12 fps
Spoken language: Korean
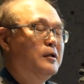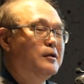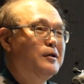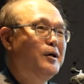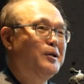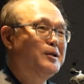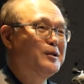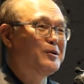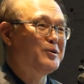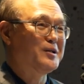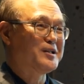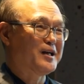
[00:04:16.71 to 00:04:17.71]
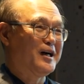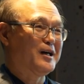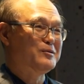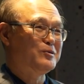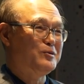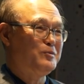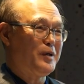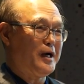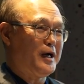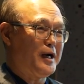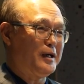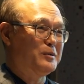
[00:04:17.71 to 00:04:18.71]
그 인터넷에 가가지고 막
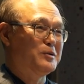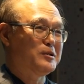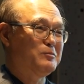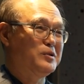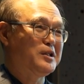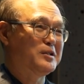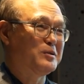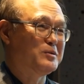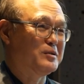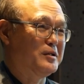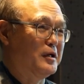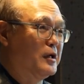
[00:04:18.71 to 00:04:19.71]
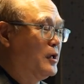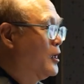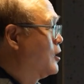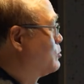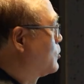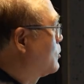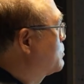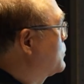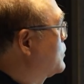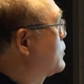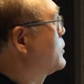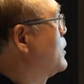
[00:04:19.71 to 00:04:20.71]
열심히 찾았더니 뭐
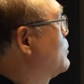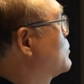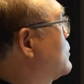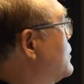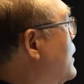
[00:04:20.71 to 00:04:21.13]
이런 내용들이